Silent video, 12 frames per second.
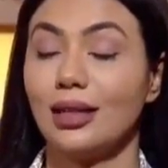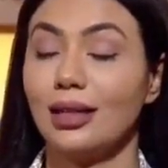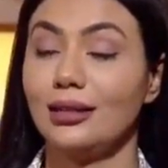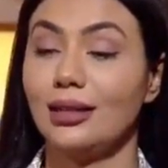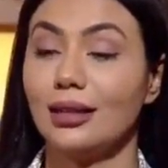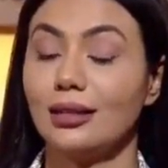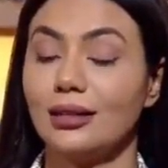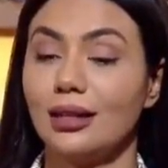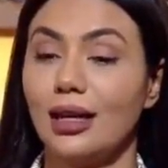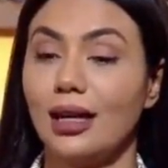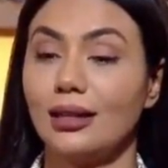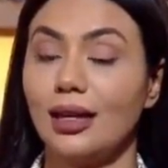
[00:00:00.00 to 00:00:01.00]

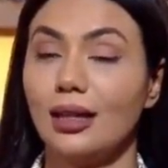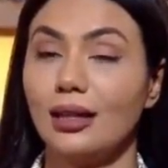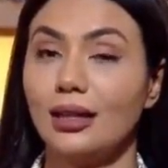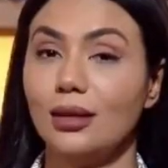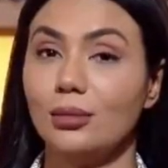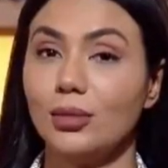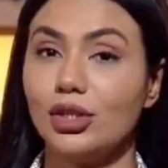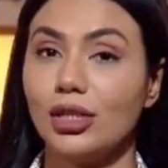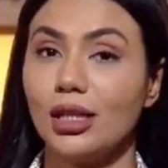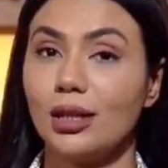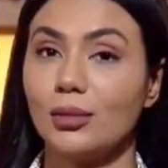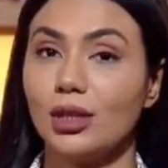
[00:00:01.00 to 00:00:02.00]
تحدثت عن عظيم
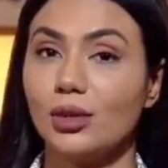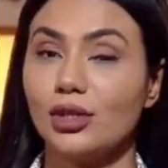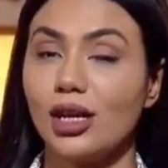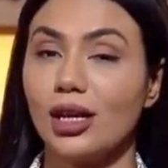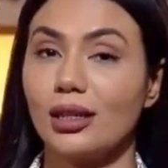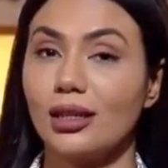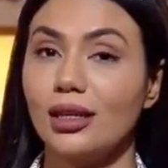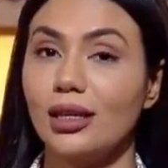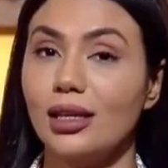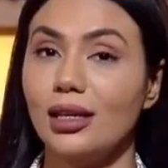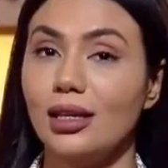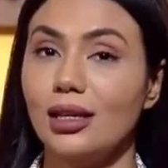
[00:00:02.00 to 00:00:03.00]
مشكله يمكن يواجهها
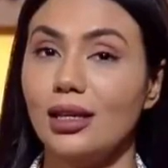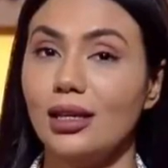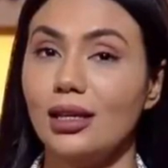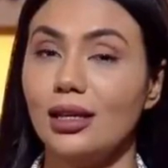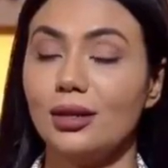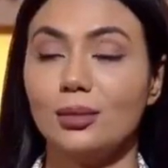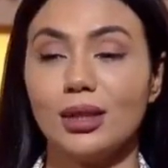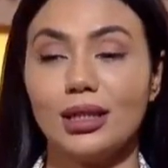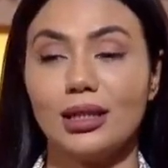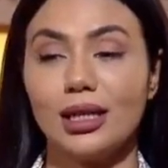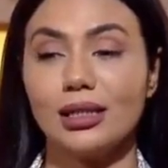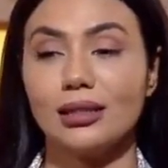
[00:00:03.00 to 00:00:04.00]
كثير
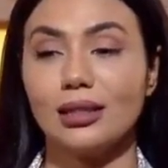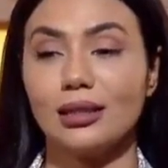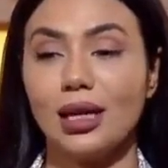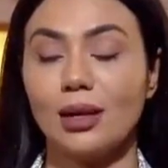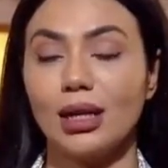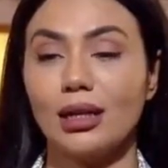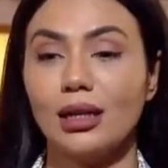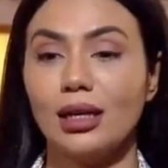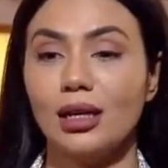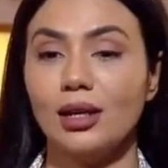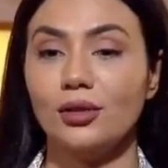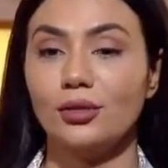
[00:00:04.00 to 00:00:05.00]
من الناس اللي تعمل
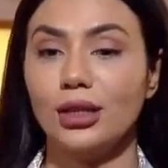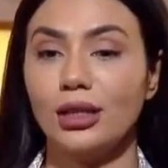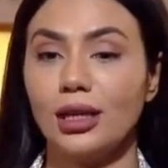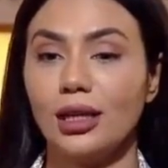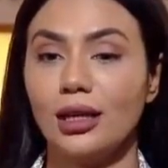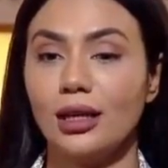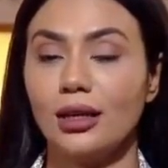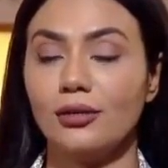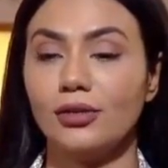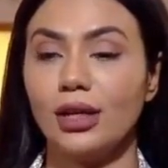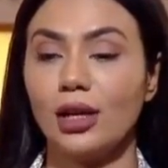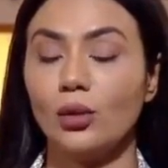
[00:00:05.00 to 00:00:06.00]
في
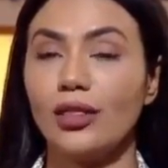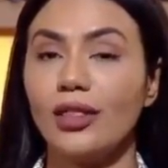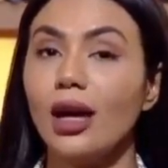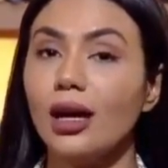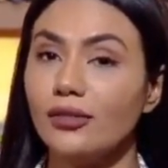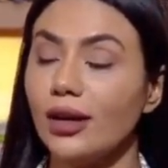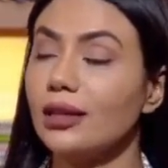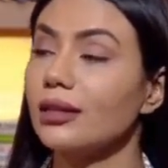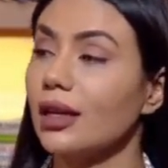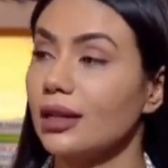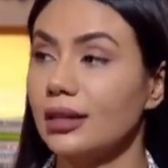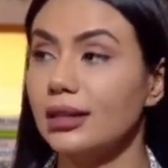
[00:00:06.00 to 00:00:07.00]
آه، في الوظائف
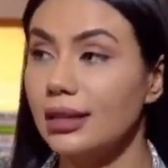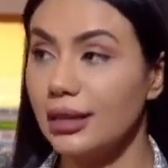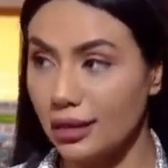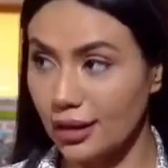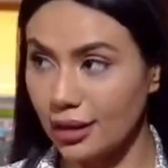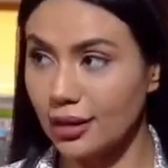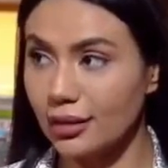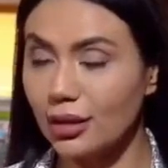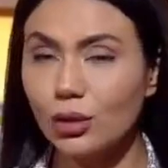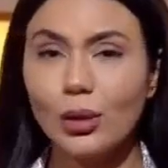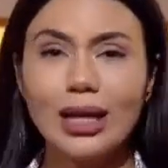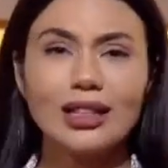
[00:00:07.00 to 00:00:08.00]
التقليديه
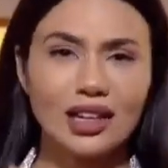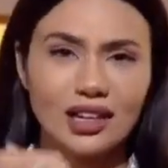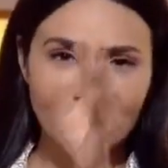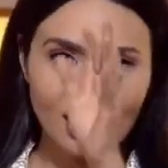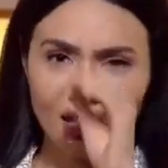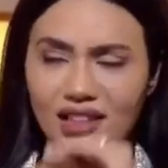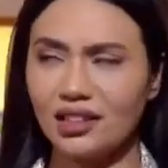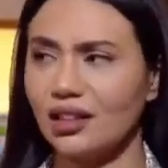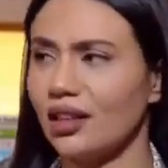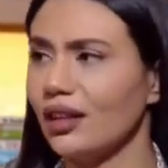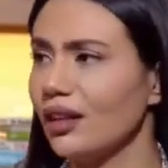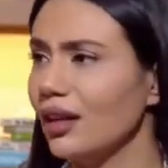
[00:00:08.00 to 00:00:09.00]
خلينا نقول وحتى غير
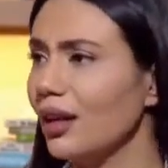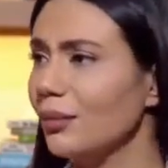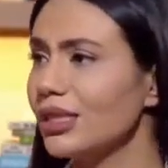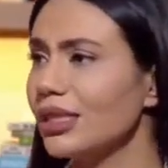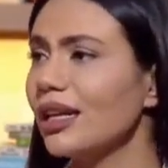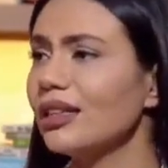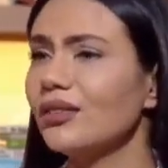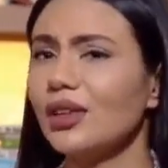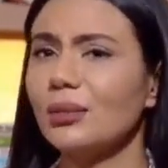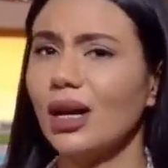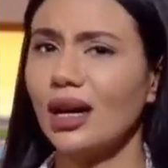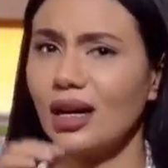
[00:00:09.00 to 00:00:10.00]
التقليديه بس انا
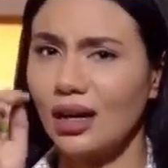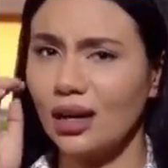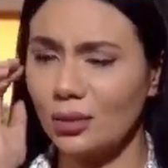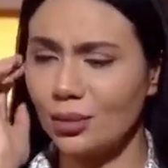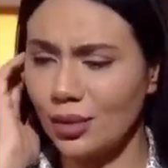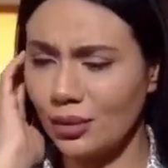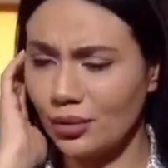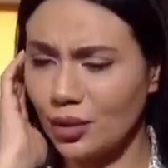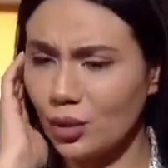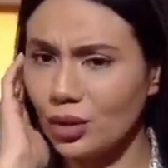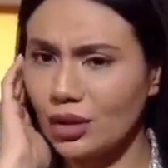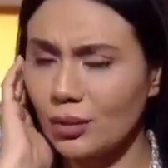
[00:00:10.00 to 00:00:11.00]
اتفق معها
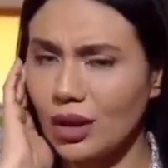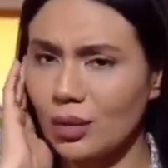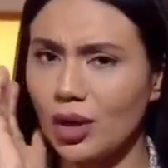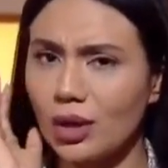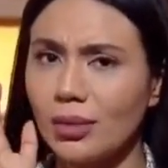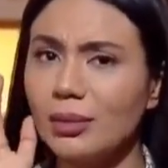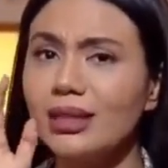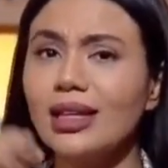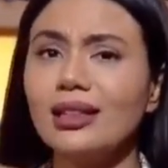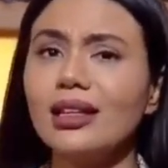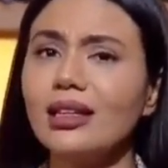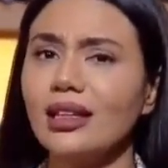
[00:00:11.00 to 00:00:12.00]
في نقطه مره مهمه
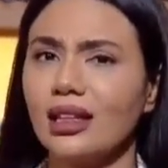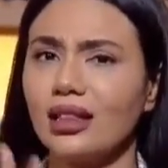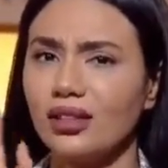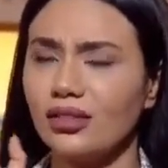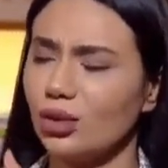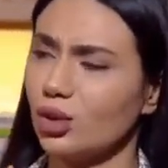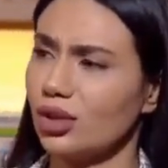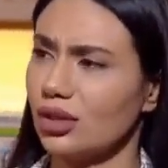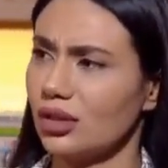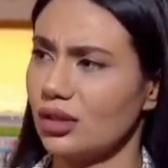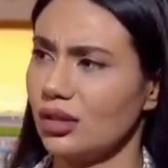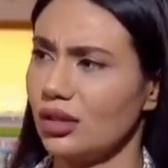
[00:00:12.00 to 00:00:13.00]
بتقدرني عطني فلوس
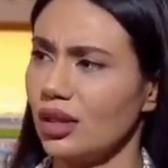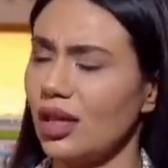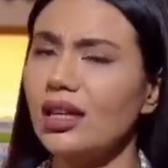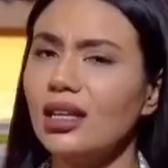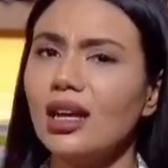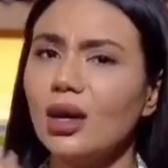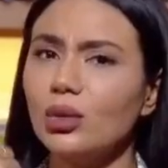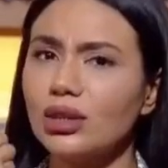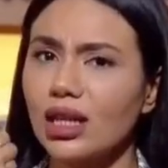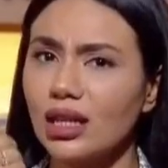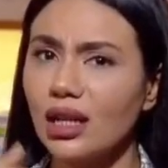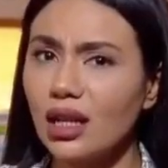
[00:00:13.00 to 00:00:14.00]
خلي
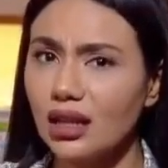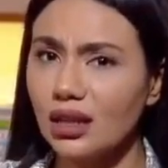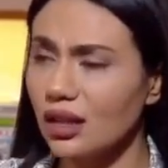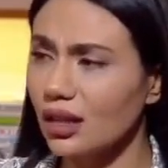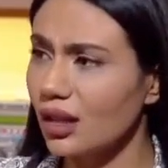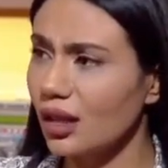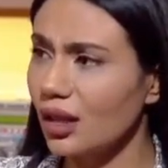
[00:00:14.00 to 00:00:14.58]
قهوتك لك